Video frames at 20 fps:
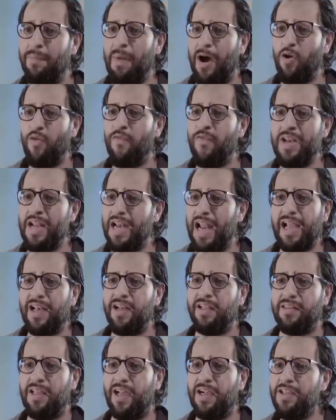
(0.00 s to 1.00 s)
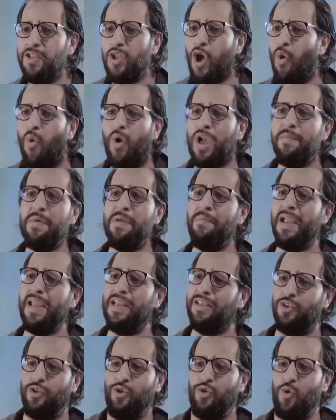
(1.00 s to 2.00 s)
ده معروف ان الاكل التقليدي هو اللي
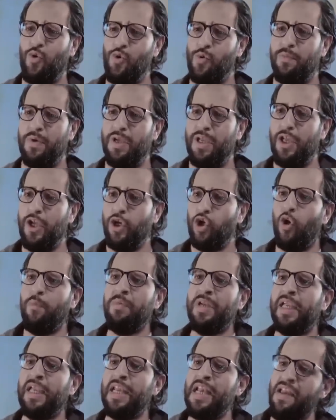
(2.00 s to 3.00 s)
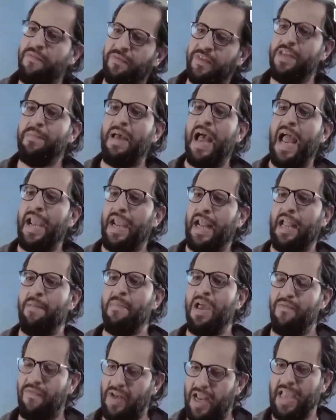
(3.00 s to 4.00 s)
بيميز الشعوب نقوم نيجي نفتي بقى احنا
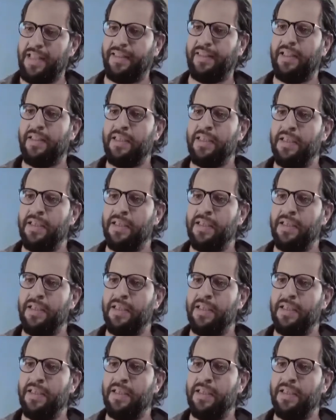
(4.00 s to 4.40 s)
كمان في الحته